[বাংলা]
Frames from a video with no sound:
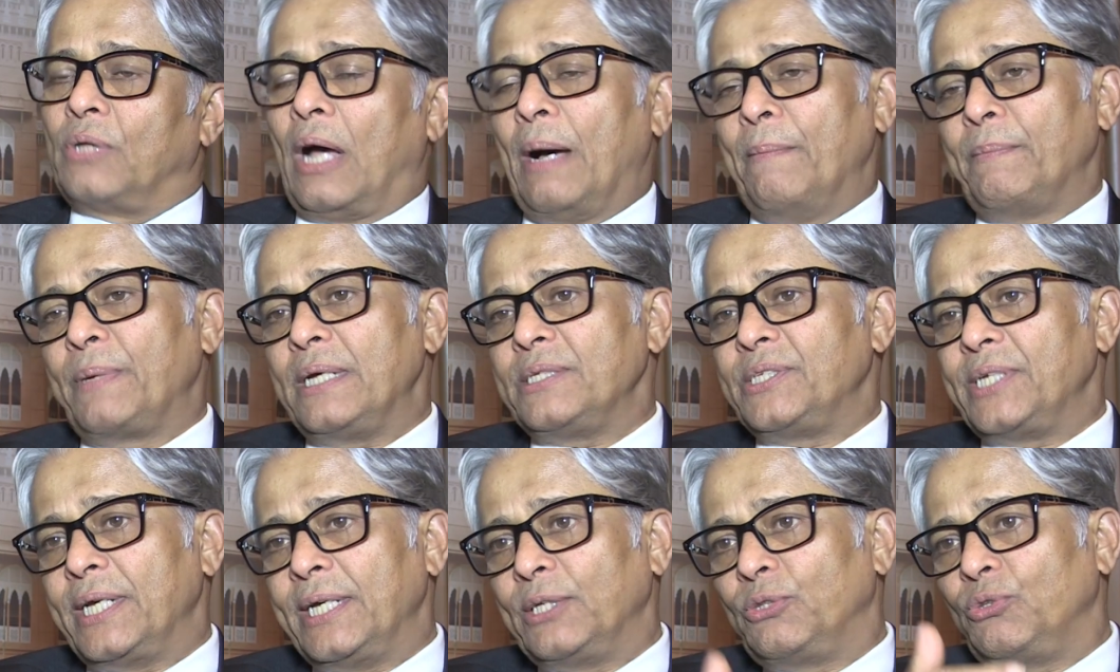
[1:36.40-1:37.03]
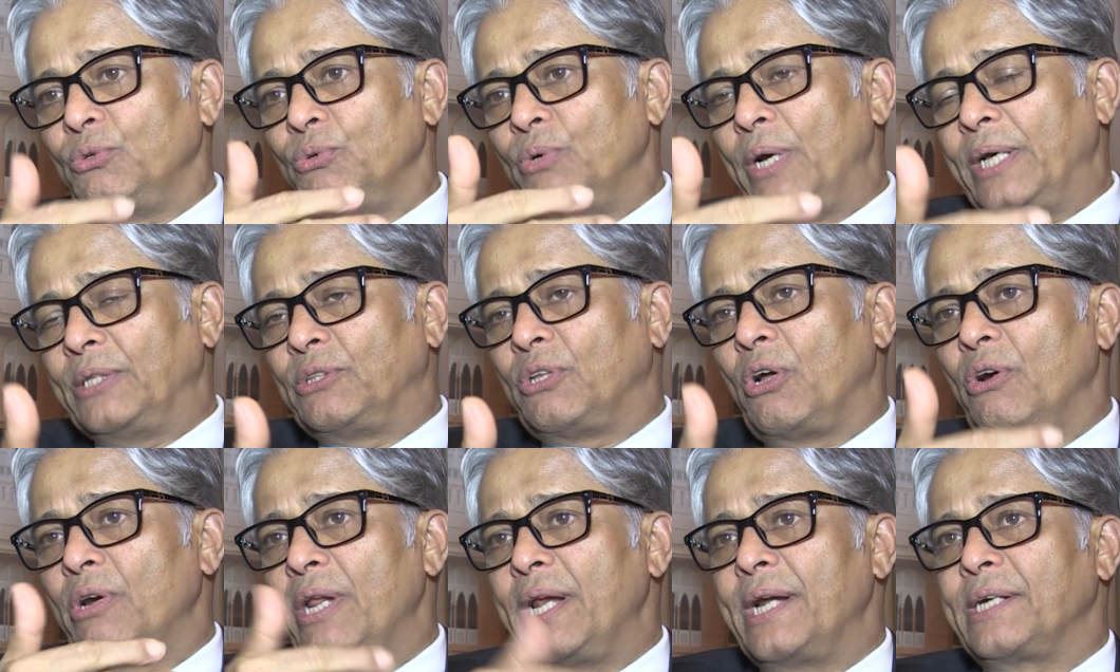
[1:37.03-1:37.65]
আমরা যেহেতু এই
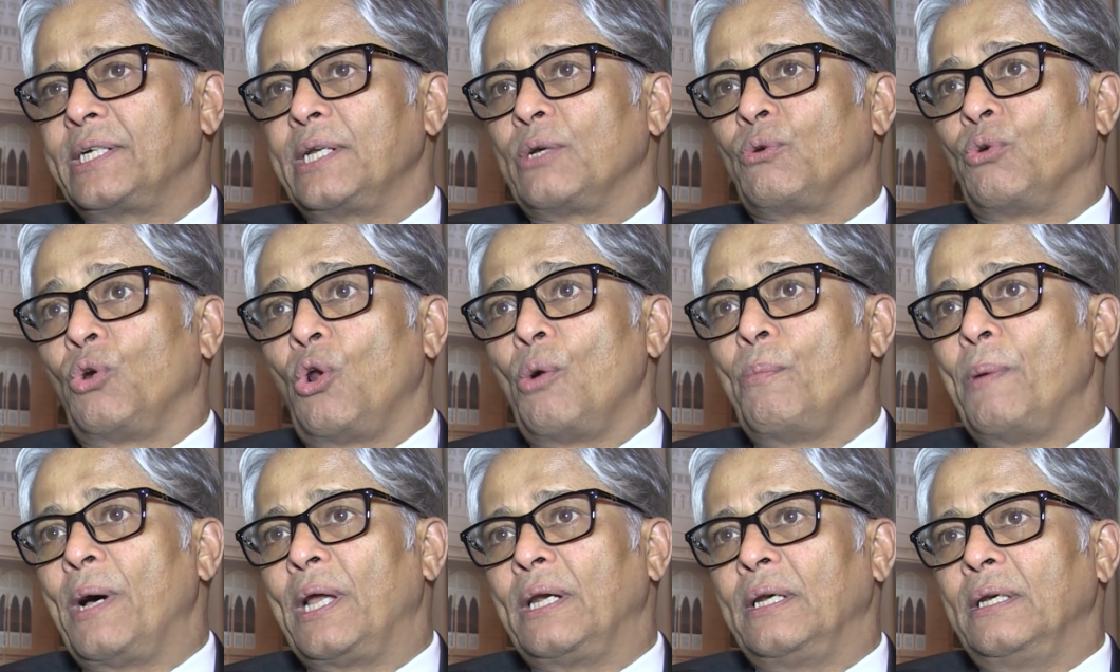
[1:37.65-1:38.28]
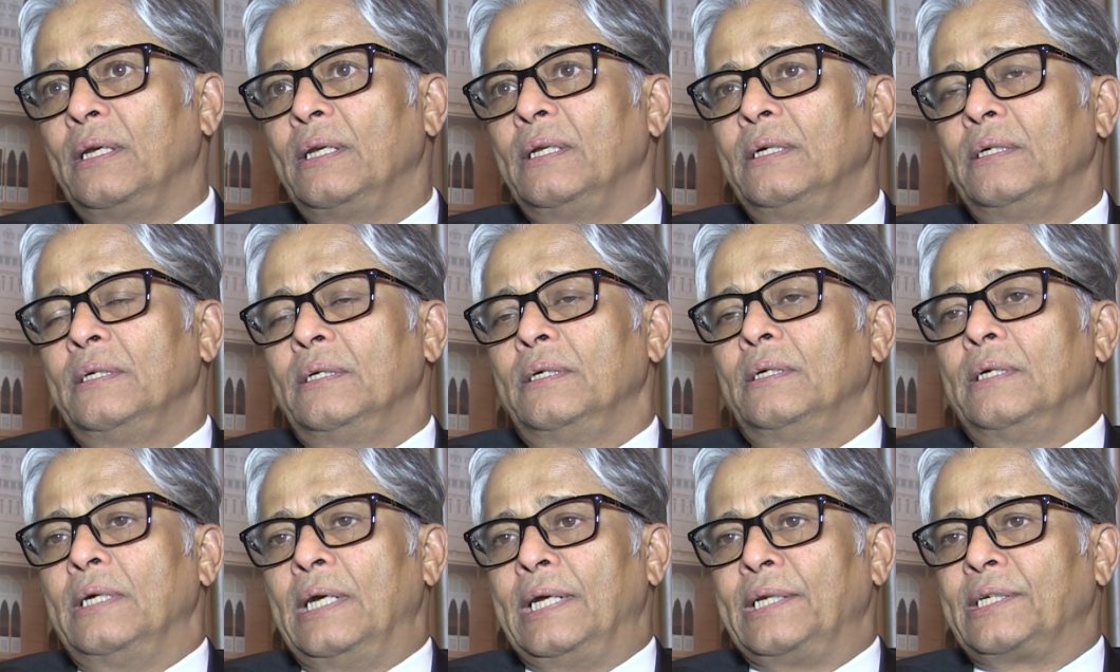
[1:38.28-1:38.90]
ধরনের একটি গ্লোবাল
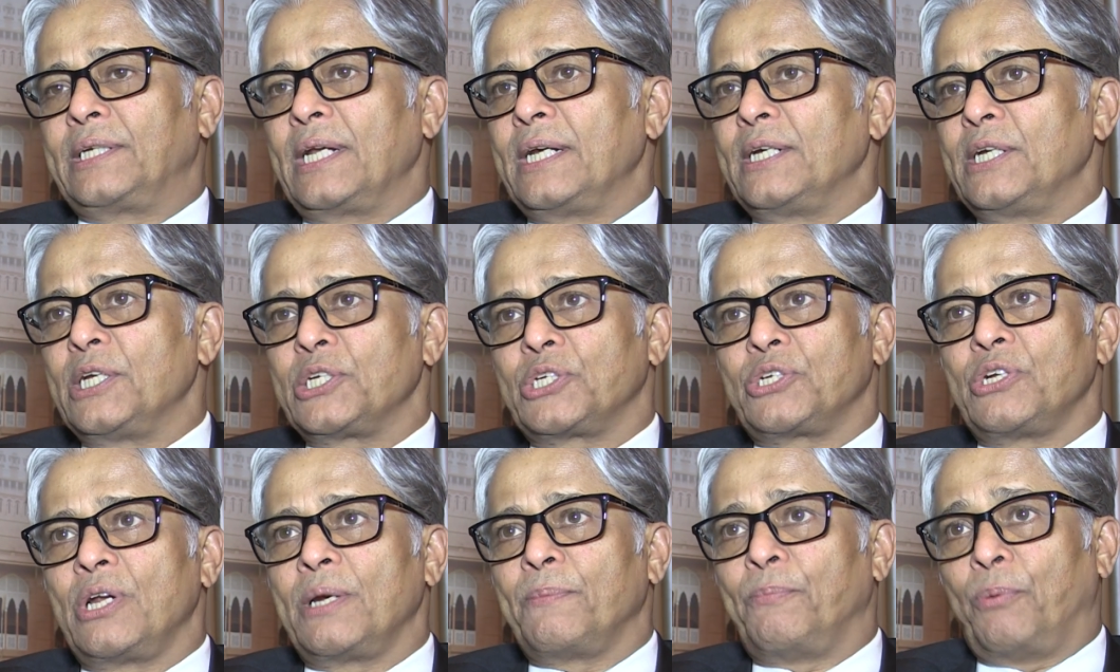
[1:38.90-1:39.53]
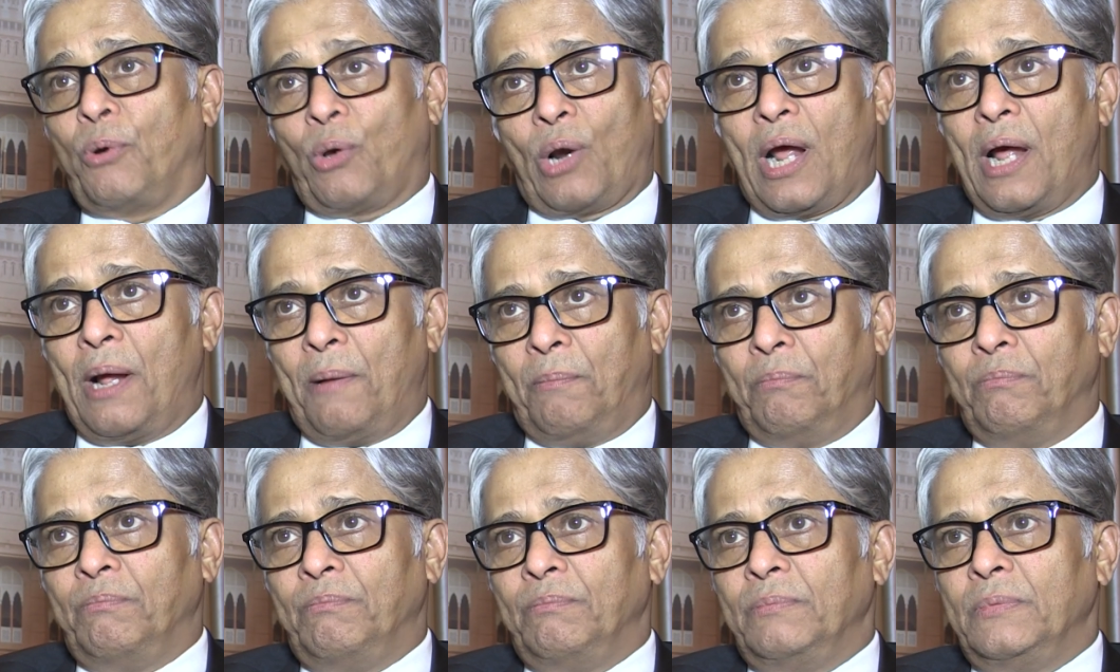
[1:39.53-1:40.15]
ইন্টারন্যাশনাল ফোরাম
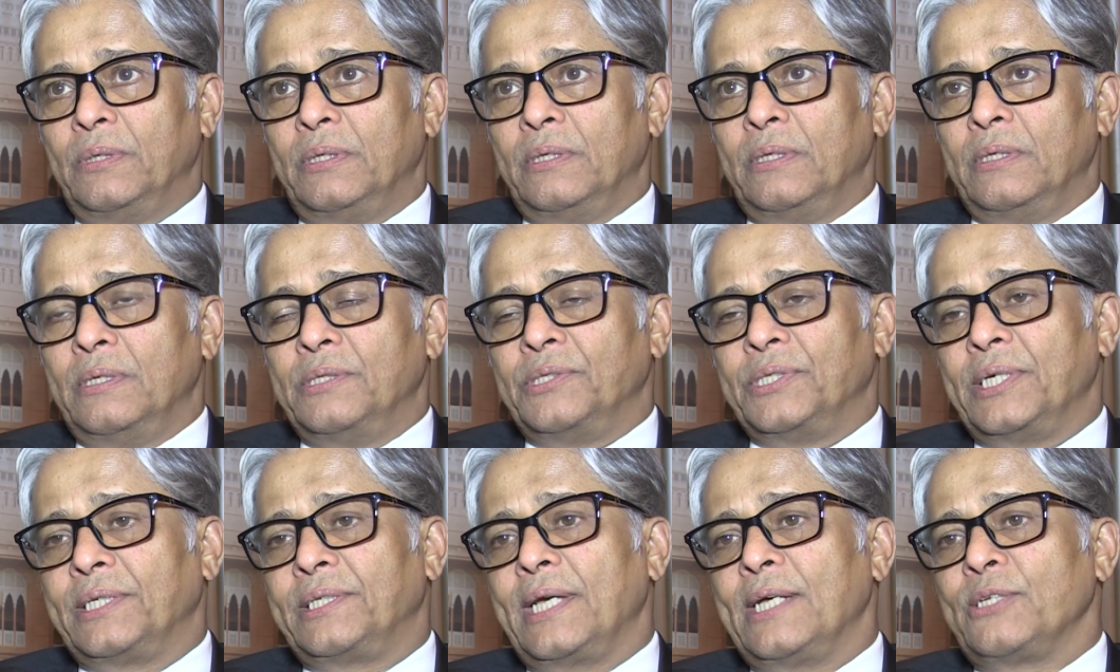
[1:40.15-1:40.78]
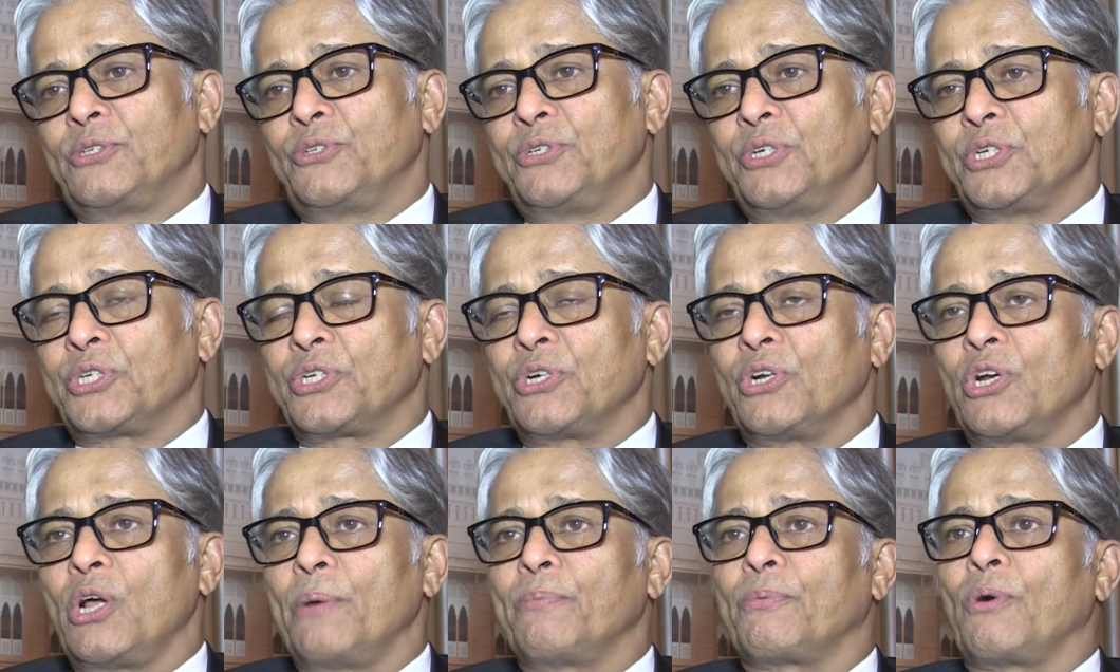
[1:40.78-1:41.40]
যেটি
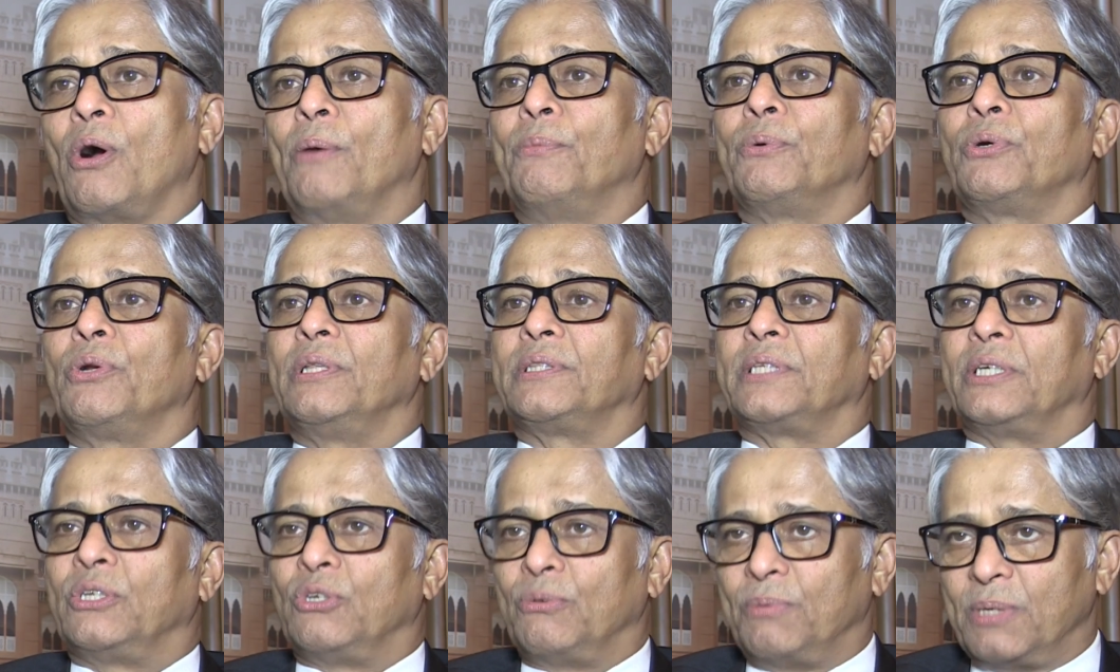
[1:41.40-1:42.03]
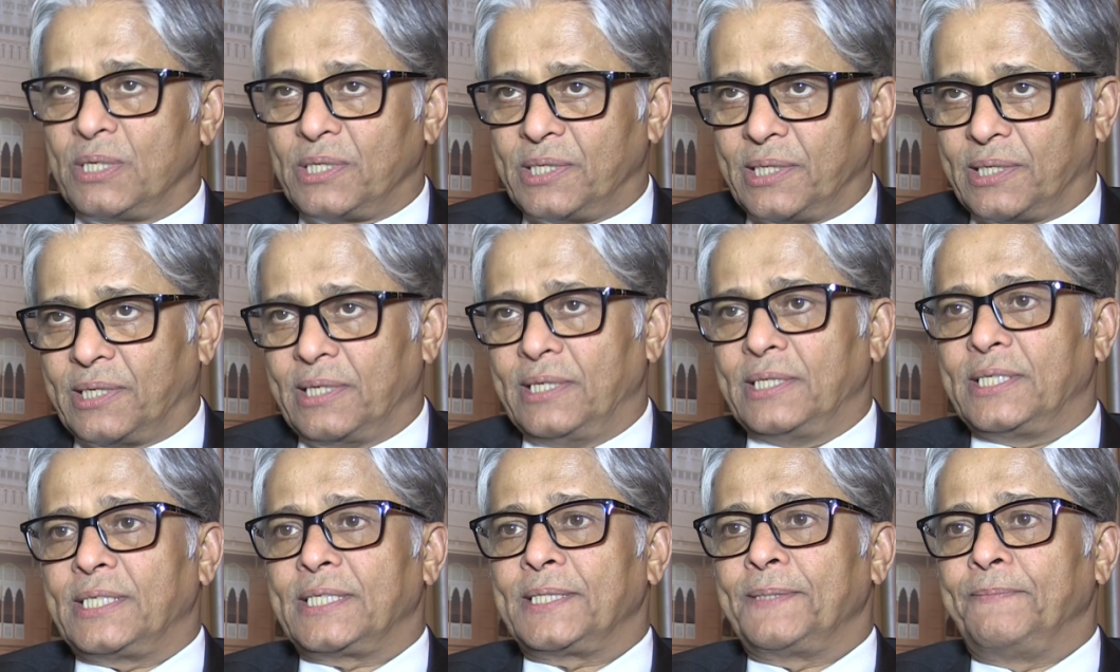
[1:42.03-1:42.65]
অ্যাসোসিয়েশন অফ কমনওয়েলথ
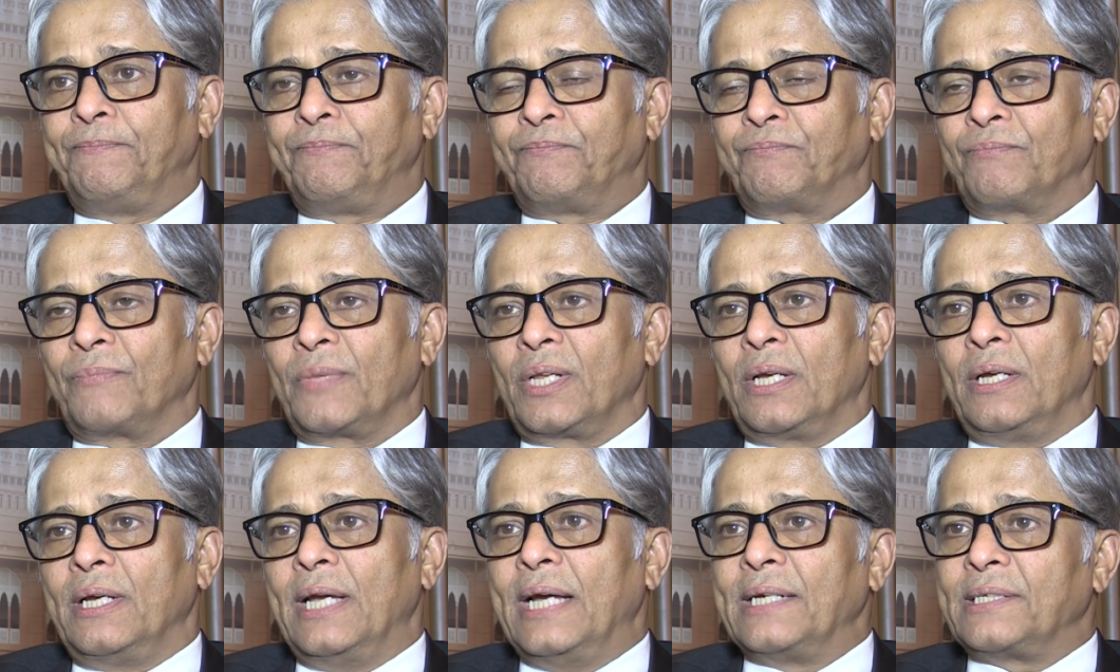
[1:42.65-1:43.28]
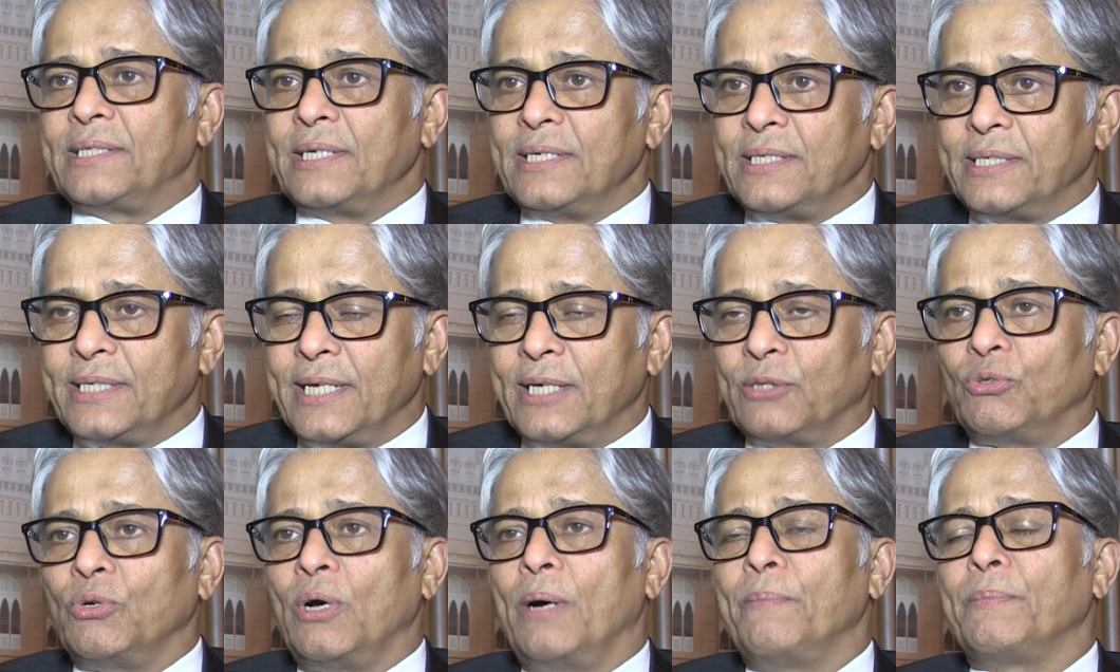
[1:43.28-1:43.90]
ইউনিভার্সিটিস এটির
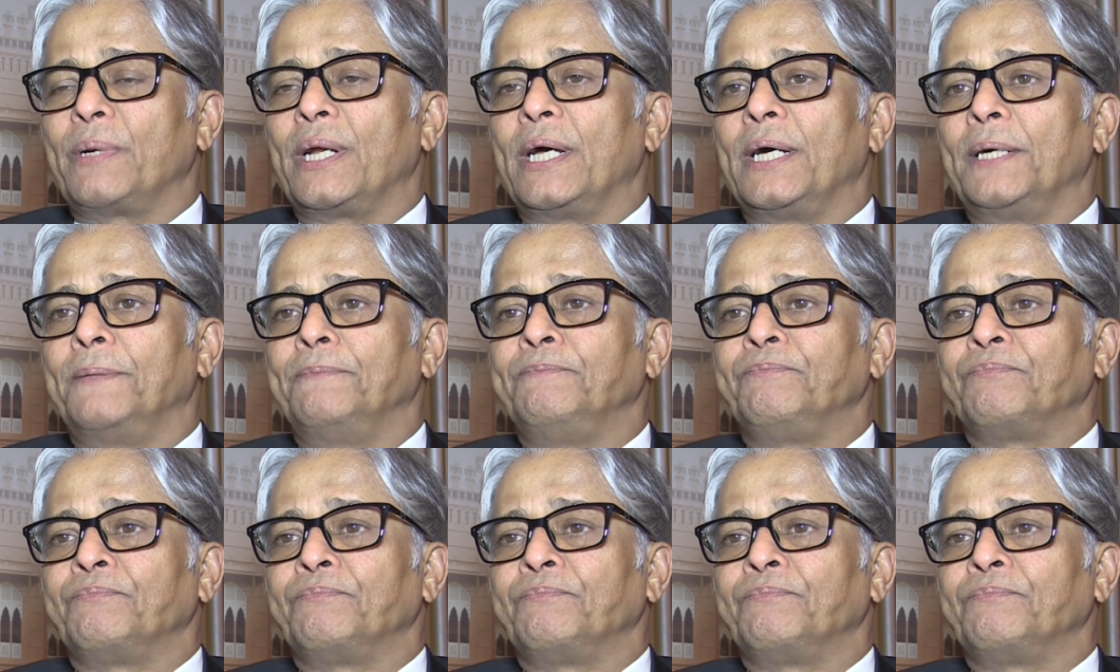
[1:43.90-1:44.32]
যেহেতু আমরা